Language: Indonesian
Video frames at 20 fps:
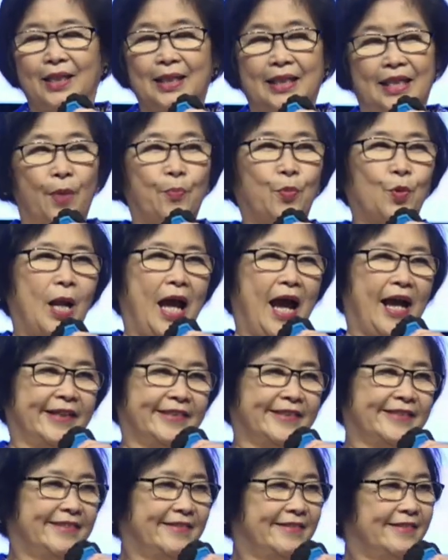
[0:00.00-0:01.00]
Dia pulang.
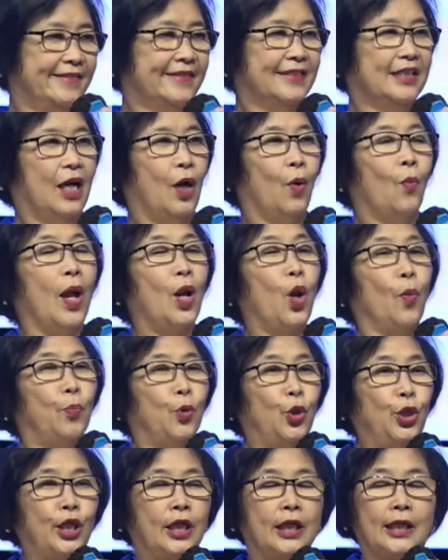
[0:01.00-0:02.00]

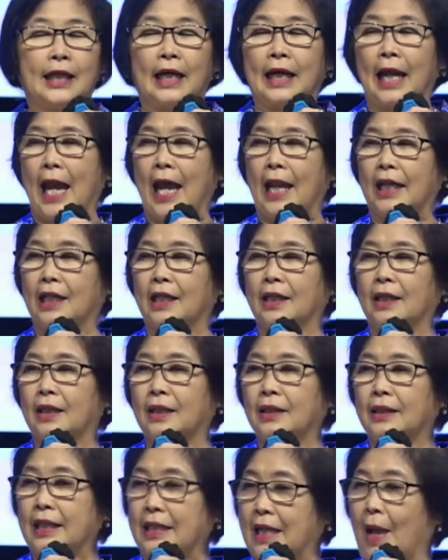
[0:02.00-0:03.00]
Walaupun dengan
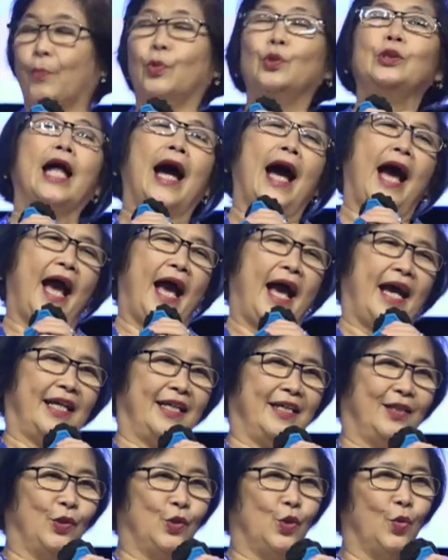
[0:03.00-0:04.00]
tidak mudah
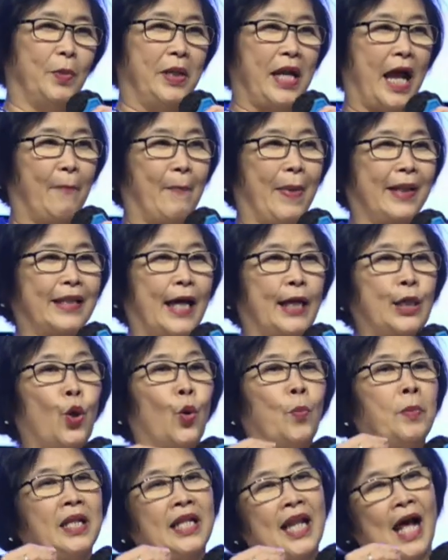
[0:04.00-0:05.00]
untuk mendapatkan
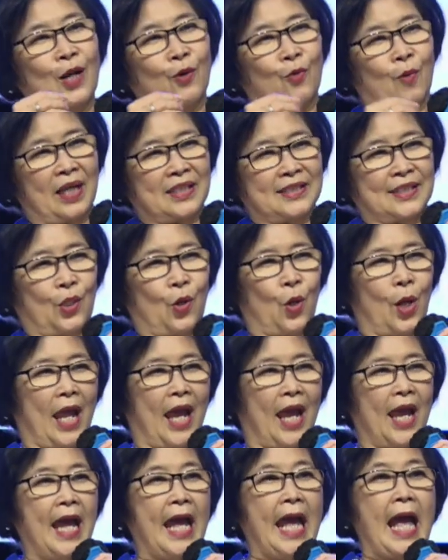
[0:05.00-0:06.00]
nominal uang
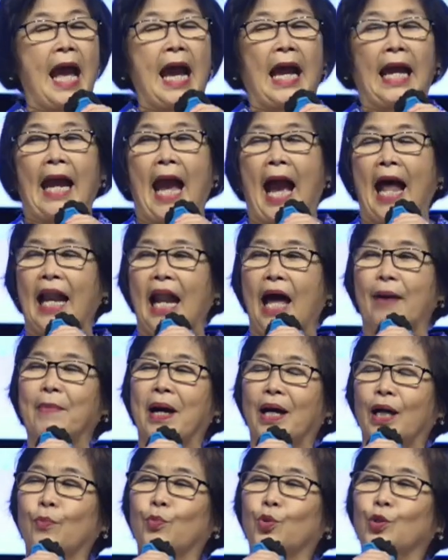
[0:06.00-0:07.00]
sekolah Nggak
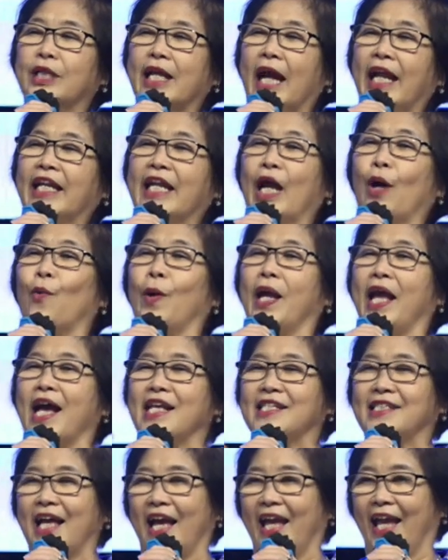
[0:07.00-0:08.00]
lama kemudian dia
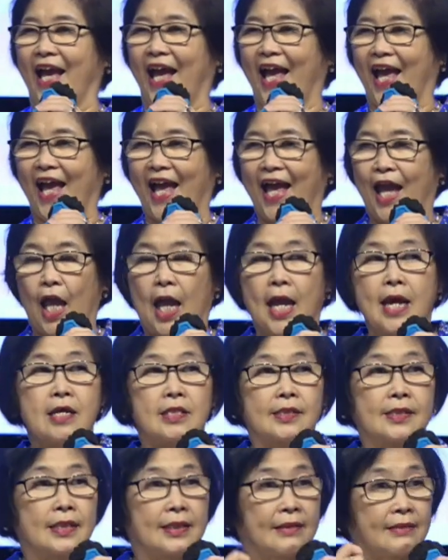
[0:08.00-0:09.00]
WA saya.
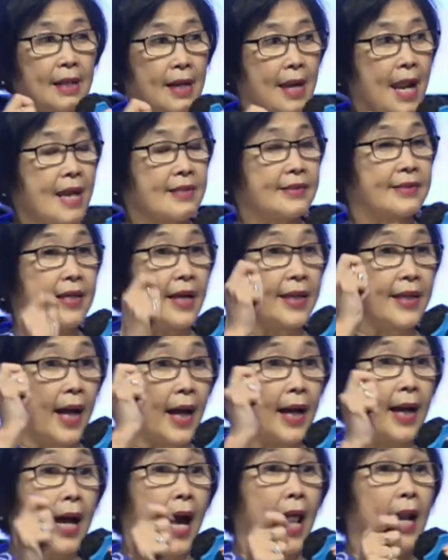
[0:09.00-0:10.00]
Setelah
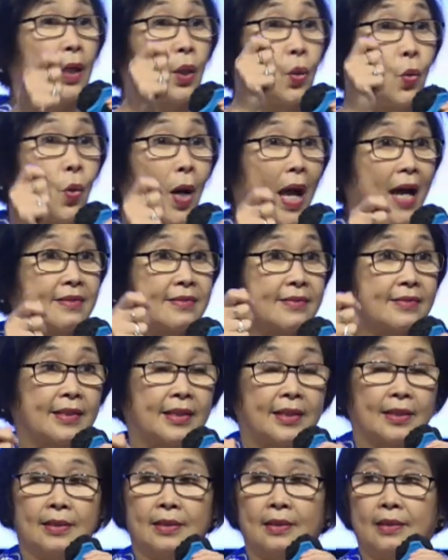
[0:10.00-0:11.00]
saya
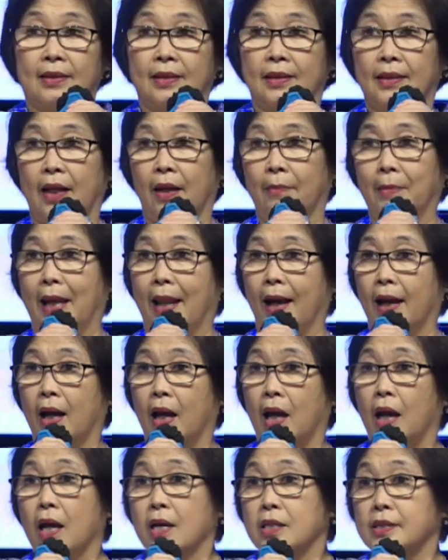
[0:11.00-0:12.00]
kalkulasi, dia bilang,
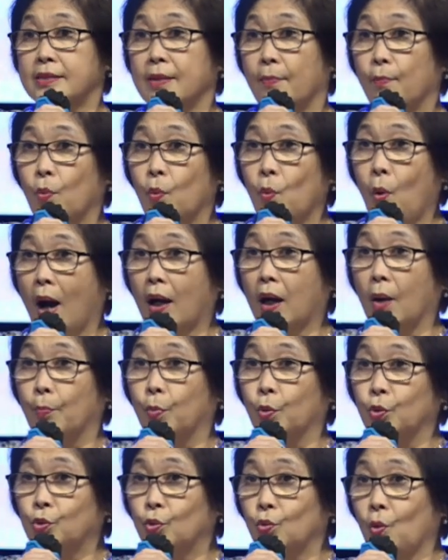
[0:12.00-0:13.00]
semua
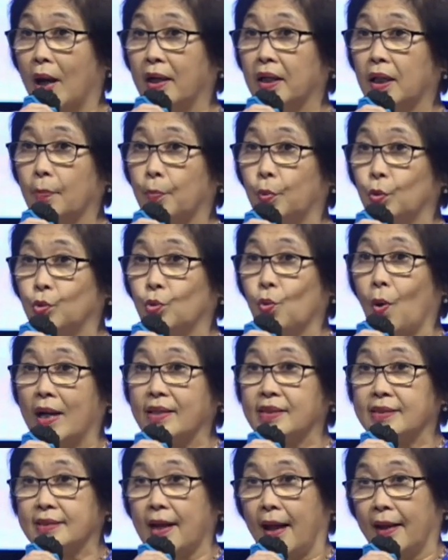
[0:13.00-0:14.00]

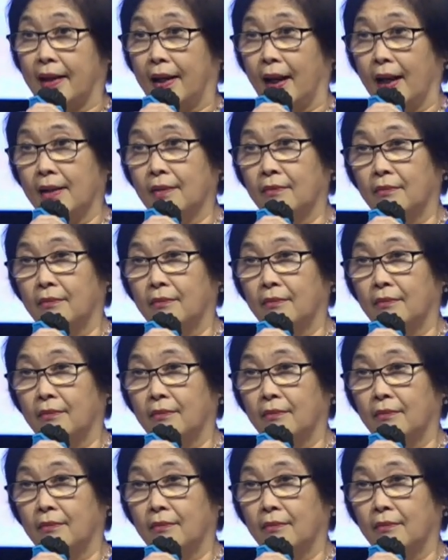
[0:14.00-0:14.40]
kebutuhan-kebutuhan saya,